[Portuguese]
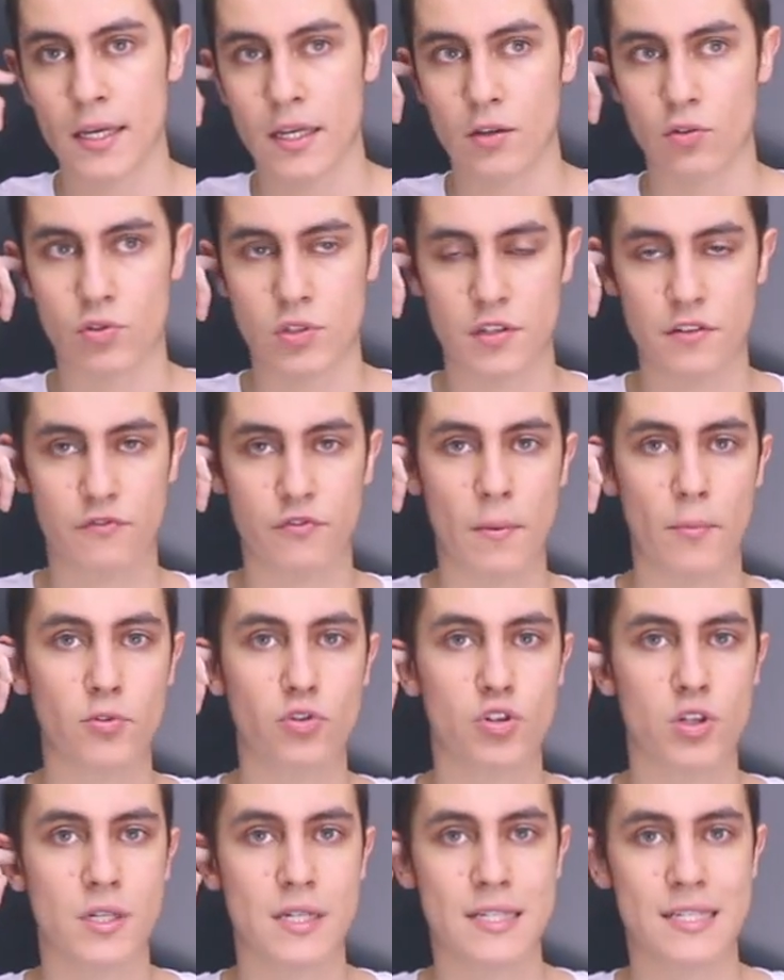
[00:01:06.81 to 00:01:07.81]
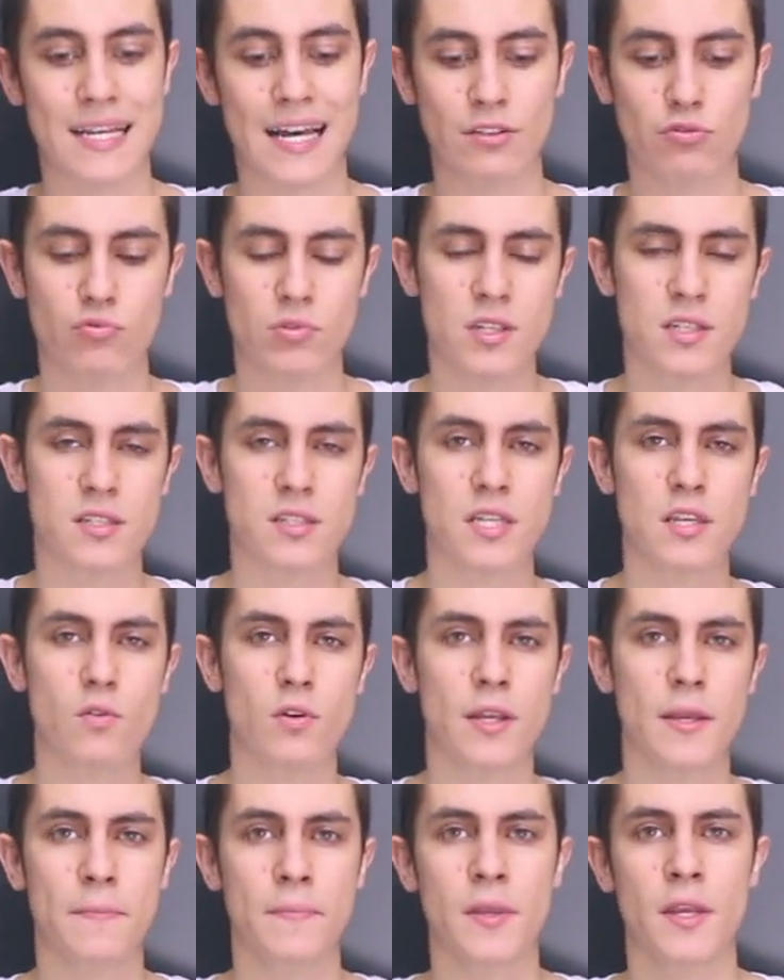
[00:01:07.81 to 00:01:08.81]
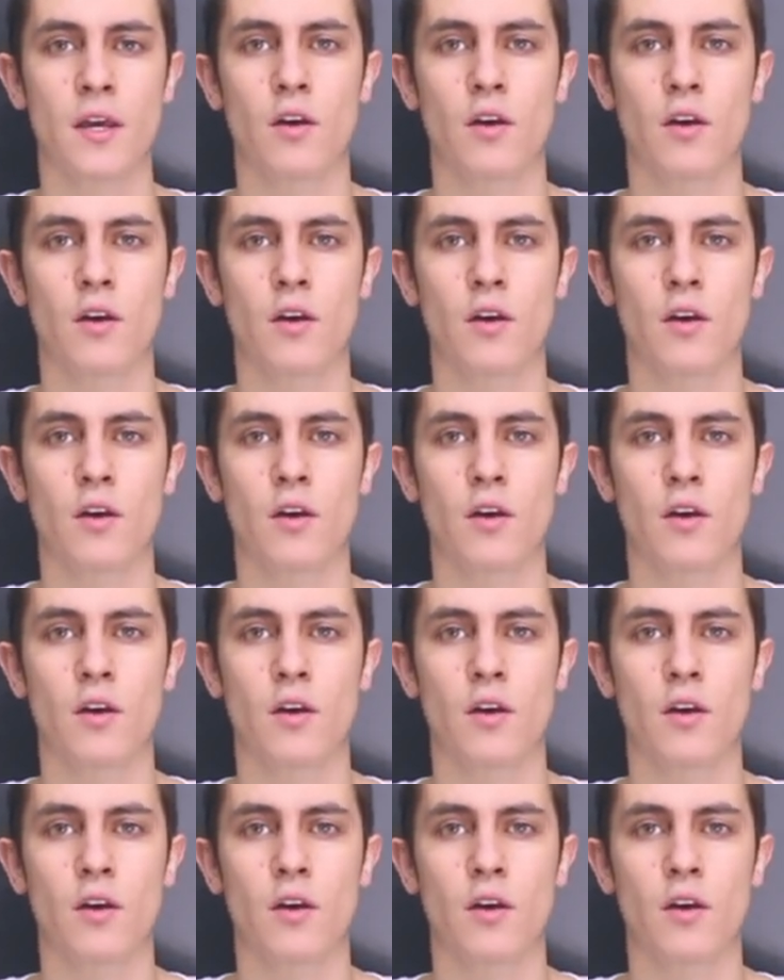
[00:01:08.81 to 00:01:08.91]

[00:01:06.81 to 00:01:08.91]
inclusive foi muito utilizado no início ali,